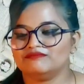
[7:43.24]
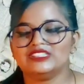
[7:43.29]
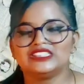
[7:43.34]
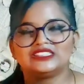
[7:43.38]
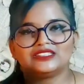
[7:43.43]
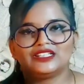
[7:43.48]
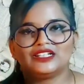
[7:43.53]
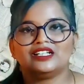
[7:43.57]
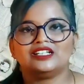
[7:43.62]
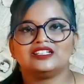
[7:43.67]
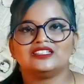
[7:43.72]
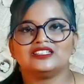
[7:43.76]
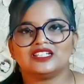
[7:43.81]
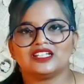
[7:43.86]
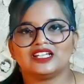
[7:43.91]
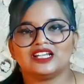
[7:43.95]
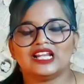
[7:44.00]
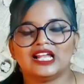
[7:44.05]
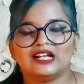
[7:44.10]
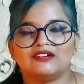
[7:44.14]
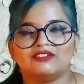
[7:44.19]
मिस्टर एजे
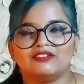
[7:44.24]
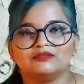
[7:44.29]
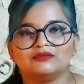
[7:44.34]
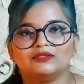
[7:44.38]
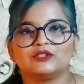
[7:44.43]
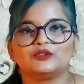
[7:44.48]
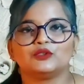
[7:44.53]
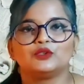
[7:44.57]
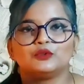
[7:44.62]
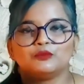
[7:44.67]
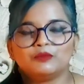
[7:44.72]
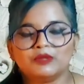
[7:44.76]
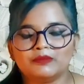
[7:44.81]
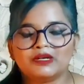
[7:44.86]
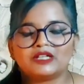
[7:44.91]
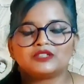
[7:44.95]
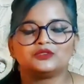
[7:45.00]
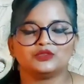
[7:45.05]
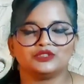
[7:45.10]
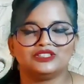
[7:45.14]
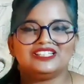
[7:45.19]
की लैंग्वेज में कुछ भी
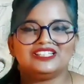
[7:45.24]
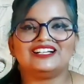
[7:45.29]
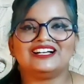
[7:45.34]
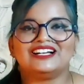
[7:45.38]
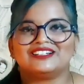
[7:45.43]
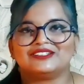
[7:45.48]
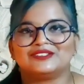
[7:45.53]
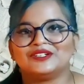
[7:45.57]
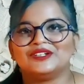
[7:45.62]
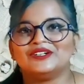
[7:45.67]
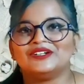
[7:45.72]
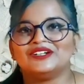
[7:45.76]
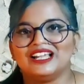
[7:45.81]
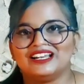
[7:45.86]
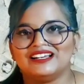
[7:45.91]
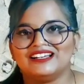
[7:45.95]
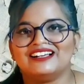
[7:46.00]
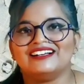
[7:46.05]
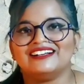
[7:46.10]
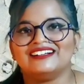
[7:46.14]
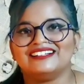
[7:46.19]
बकचोदी कर दो
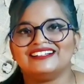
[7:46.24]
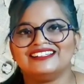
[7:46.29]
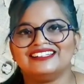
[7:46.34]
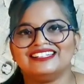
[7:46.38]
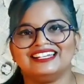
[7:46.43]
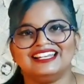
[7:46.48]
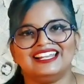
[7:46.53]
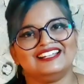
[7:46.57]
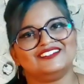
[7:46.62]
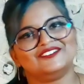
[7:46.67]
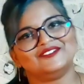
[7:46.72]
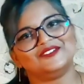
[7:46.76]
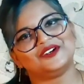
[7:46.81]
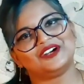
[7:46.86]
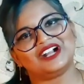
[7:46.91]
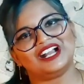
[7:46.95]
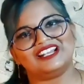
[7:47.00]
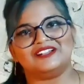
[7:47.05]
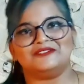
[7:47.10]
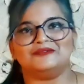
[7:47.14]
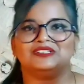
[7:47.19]
है ना ले वो
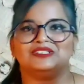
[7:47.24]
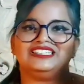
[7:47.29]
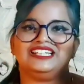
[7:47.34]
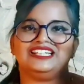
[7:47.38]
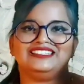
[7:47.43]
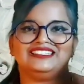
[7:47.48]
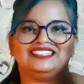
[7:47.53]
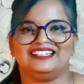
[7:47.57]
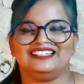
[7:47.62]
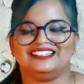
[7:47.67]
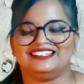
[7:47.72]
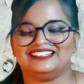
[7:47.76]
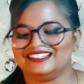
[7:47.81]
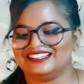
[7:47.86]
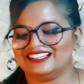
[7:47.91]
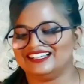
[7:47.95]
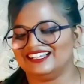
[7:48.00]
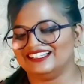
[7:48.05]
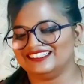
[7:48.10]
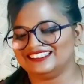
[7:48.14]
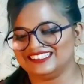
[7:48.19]
गाना बन जाता है
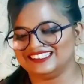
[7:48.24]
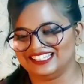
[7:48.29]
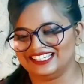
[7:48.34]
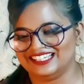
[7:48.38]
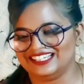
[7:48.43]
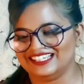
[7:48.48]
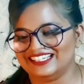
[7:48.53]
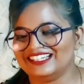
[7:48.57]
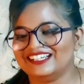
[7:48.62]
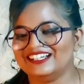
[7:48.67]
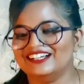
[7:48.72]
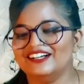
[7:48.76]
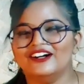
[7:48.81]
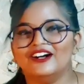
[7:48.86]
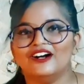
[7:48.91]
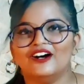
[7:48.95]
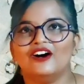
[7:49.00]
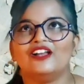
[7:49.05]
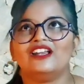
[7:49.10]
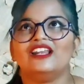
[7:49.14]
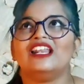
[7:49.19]
बात है
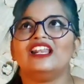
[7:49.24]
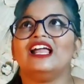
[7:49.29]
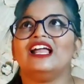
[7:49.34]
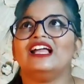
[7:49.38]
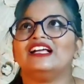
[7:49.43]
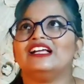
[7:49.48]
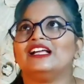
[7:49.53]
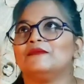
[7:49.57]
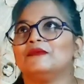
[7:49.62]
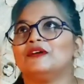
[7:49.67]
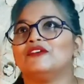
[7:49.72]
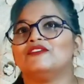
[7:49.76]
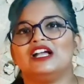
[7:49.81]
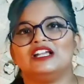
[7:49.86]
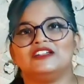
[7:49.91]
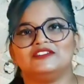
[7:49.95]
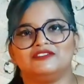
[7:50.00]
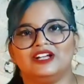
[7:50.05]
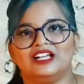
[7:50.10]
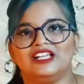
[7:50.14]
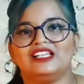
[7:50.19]
और लहंगे में
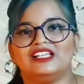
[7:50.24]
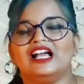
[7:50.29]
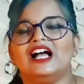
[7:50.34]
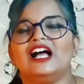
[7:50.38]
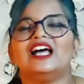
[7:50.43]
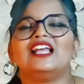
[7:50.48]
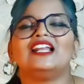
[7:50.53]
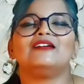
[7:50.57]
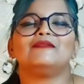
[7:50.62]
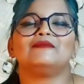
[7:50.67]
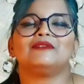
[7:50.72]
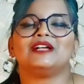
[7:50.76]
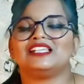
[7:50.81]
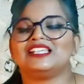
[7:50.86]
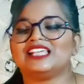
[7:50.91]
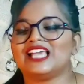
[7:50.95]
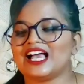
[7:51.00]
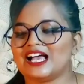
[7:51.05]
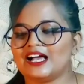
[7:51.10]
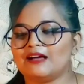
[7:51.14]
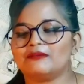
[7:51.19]
वाईफाई अरे
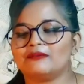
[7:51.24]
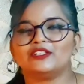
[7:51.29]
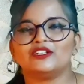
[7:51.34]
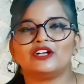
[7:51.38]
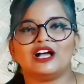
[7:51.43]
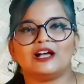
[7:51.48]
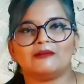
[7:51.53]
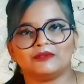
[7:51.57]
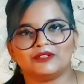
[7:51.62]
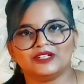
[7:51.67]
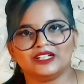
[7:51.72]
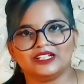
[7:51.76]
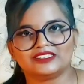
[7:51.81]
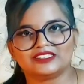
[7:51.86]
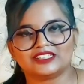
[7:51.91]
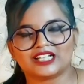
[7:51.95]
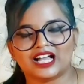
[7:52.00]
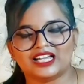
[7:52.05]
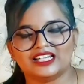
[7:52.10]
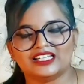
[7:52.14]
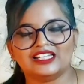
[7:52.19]
भैया अभी तो आप लोगों
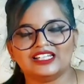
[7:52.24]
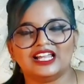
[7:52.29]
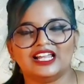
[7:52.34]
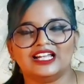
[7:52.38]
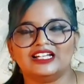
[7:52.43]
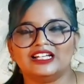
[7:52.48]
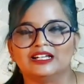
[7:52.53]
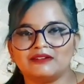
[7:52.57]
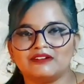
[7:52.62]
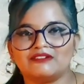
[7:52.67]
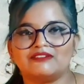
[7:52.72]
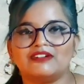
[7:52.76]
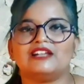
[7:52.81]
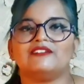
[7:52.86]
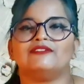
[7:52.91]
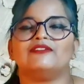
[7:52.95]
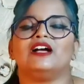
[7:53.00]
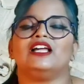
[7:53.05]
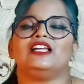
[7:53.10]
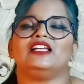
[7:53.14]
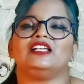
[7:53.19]
ने खाली लहंगे में
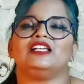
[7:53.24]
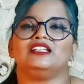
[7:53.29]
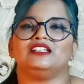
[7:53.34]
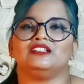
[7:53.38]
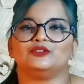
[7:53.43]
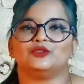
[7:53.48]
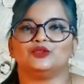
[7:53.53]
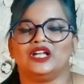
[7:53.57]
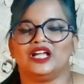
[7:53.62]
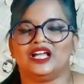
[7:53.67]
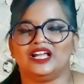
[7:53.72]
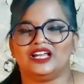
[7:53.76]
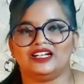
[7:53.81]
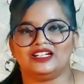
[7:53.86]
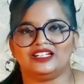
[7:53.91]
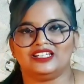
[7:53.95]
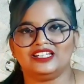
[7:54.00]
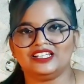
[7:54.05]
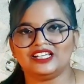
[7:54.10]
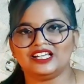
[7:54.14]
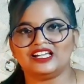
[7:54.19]
वाईफाई ही सुना है
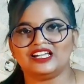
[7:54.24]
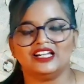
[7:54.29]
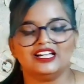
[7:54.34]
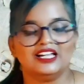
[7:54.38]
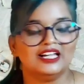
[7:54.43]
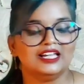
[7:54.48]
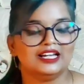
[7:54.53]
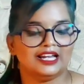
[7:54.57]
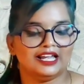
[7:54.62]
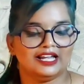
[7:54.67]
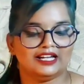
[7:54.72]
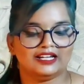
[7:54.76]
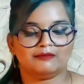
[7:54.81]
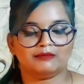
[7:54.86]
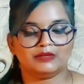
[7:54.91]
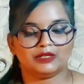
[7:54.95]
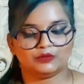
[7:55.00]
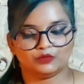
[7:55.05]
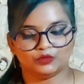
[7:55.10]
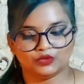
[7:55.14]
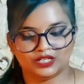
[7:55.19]
ठीक है लहंगे
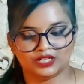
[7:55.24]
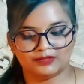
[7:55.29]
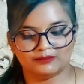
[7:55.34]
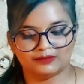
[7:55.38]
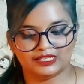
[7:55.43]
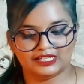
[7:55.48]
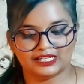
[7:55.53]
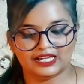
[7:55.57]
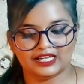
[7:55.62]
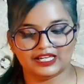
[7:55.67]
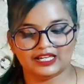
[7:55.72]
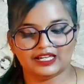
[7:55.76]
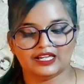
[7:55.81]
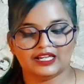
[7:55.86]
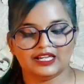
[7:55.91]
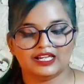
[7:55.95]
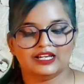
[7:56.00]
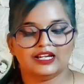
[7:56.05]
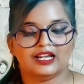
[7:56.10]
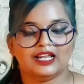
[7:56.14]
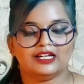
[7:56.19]
में कूलर भी है
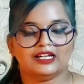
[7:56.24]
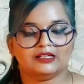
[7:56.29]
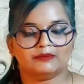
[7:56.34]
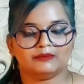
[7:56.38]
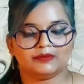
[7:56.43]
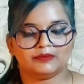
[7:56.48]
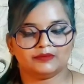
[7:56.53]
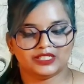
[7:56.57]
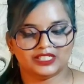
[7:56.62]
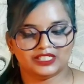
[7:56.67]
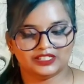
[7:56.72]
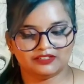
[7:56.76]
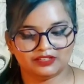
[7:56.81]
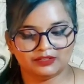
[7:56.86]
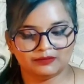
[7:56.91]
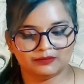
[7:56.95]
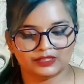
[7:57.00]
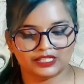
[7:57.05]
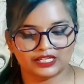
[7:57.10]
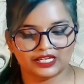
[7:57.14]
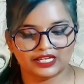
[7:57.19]
लहंगे में
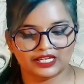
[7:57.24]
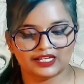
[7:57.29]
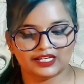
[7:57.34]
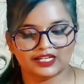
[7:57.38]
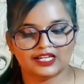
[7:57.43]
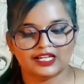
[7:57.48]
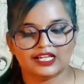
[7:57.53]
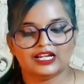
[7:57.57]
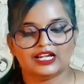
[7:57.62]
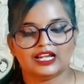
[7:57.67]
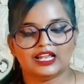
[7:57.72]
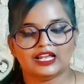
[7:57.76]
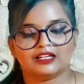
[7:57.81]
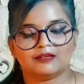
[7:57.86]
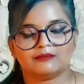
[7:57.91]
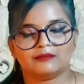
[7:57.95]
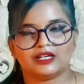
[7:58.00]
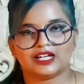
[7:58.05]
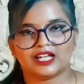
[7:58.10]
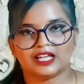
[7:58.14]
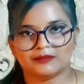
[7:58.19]
टीवी भी है
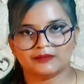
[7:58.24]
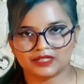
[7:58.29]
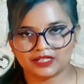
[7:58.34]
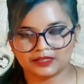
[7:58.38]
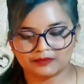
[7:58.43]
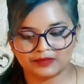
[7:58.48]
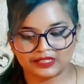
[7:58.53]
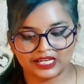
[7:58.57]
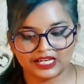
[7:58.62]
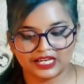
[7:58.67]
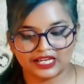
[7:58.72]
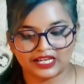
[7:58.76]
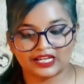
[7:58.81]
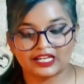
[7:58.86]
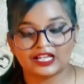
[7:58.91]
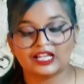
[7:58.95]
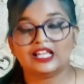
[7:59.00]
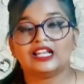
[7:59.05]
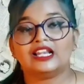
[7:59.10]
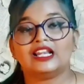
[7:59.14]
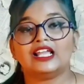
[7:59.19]
लहंगे में कैमरा भी है
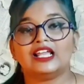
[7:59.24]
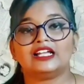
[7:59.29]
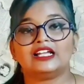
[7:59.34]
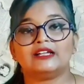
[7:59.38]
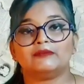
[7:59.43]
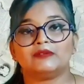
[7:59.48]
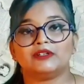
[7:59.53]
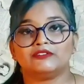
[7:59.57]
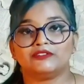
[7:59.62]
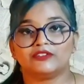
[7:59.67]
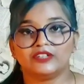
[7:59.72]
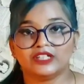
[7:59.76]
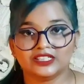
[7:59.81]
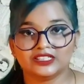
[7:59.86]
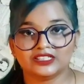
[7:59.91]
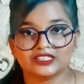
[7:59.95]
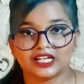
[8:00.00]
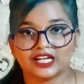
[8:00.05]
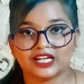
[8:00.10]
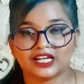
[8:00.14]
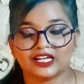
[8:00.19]
लहंगे में
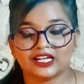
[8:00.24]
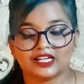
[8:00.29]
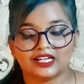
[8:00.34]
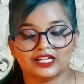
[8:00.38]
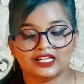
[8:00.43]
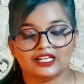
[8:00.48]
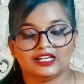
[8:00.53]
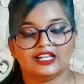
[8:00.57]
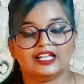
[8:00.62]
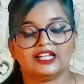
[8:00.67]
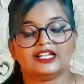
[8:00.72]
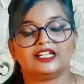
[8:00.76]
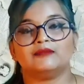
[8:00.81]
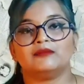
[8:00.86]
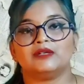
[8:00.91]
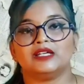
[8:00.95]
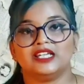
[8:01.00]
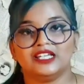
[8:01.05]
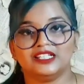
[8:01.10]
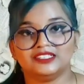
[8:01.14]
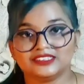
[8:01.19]
फ्रिज है लहंगे में